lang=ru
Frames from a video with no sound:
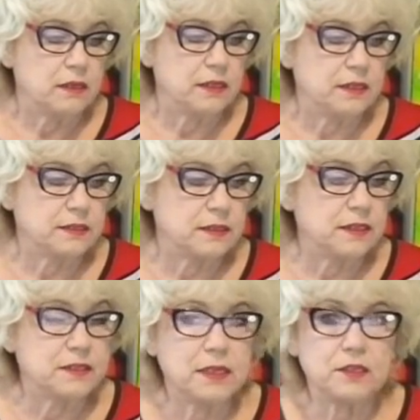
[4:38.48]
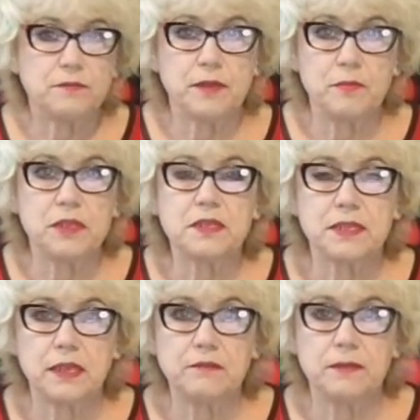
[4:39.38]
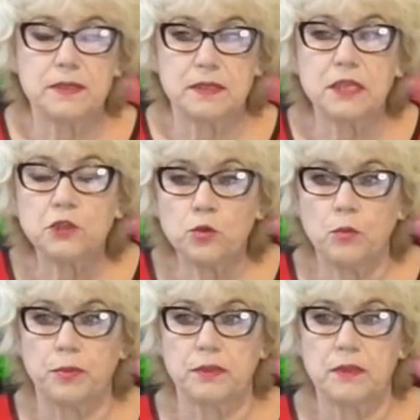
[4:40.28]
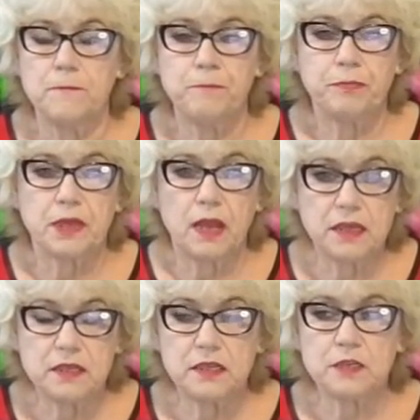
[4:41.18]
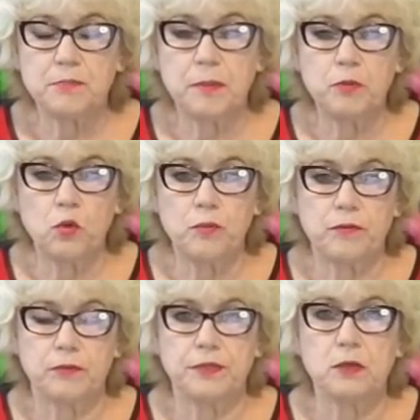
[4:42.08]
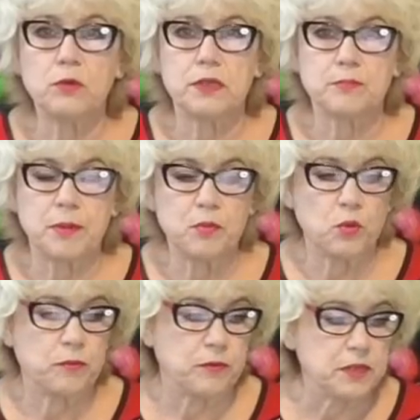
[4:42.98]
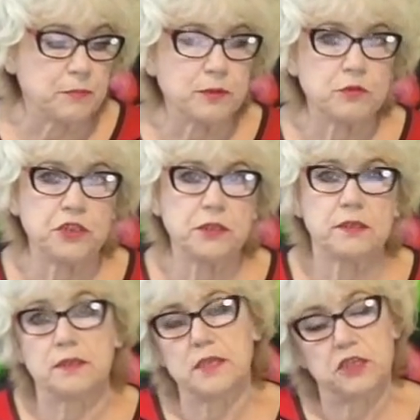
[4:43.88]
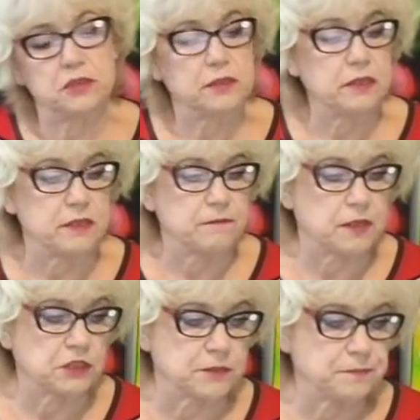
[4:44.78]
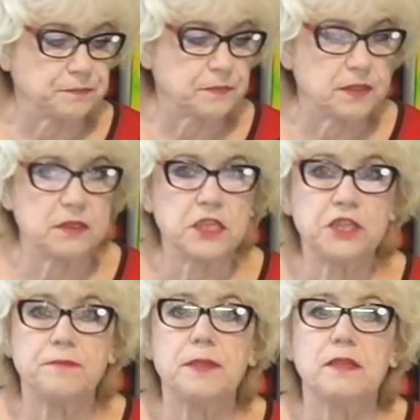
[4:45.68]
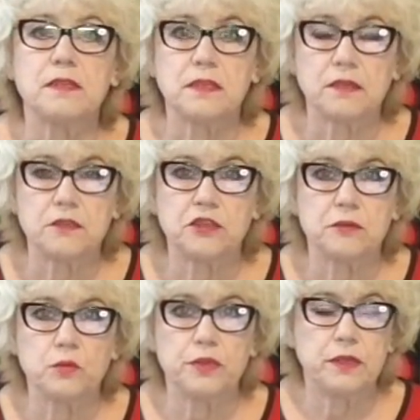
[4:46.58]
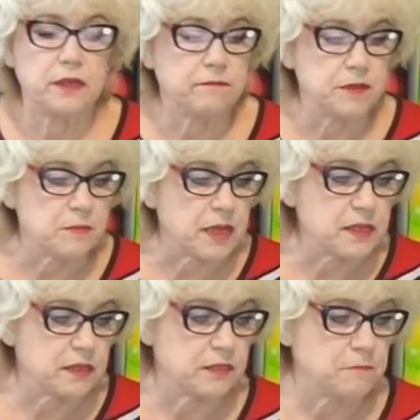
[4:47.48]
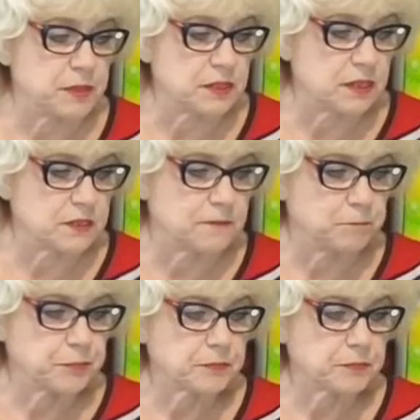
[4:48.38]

Из, из этого именно складывается наш опыт. Один раз попробовал, второй раз попробовал, не получилось, значит, это не ваше. Значит, вы недостаточно уделили внимание этим посадкам.